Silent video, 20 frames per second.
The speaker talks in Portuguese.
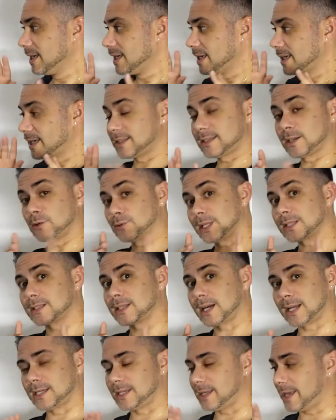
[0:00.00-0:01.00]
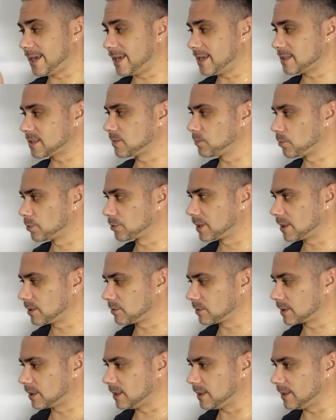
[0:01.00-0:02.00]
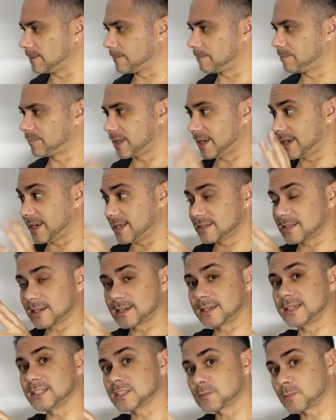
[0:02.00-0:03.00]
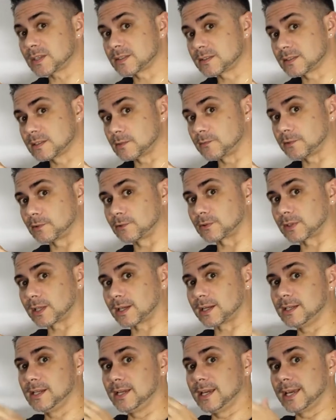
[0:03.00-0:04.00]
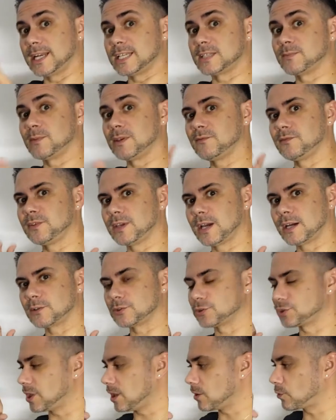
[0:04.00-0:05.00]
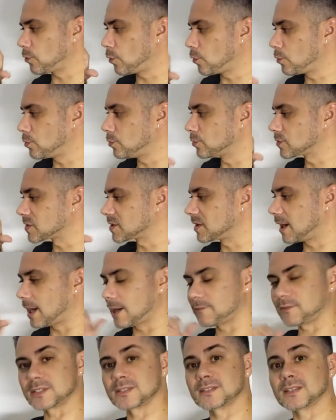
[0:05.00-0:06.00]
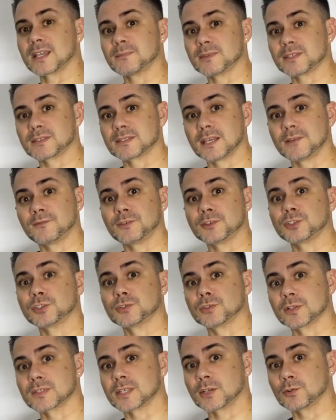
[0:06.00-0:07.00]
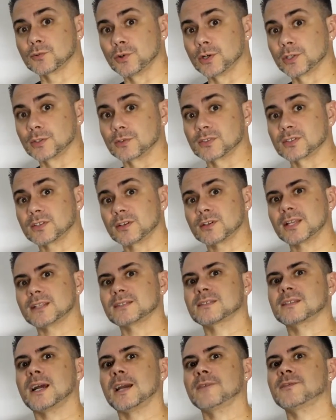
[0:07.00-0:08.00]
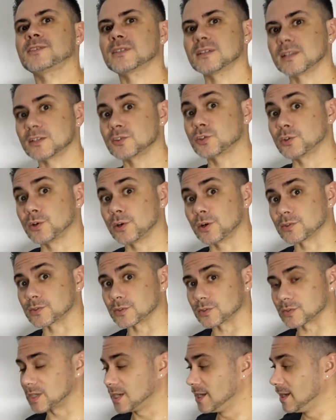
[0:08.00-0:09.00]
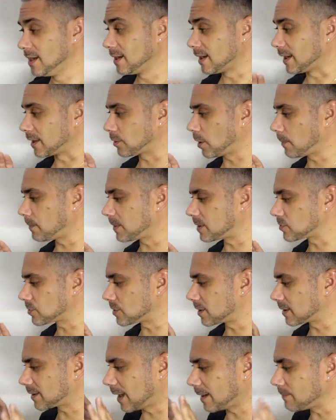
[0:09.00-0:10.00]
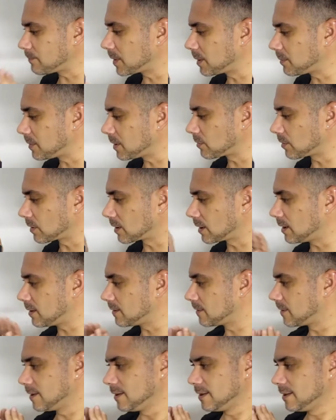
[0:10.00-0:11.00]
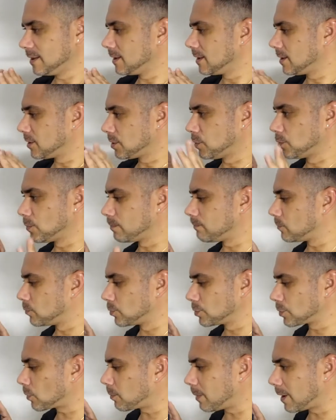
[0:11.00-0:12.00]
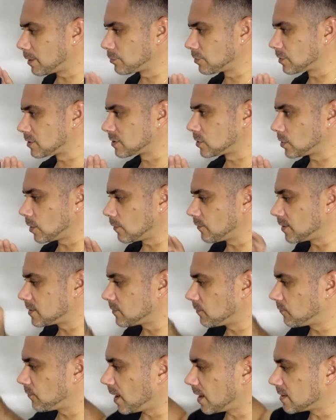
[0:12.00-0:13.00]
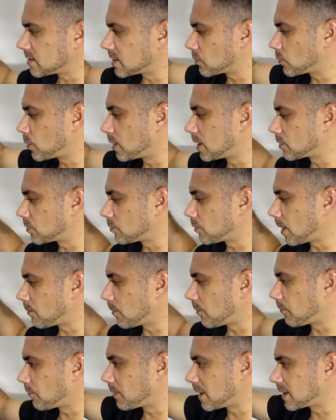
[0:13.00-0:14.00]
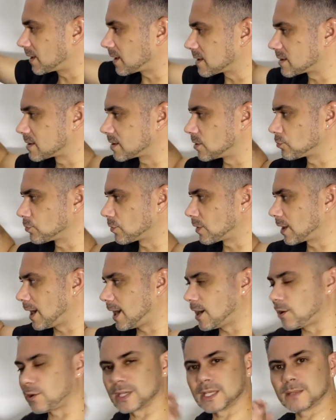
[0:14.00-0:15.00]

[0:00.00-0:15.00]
E tem um detalhe, esse modelo aqui, esse aqui em específico, tá? Eles me enviaram já com os drivers TMC2208, que são aqueles drives silenciosos. Então a impressora está imprimindo aqui e o único barulho que se ouve é de vez em quando a movimentação do carro ali,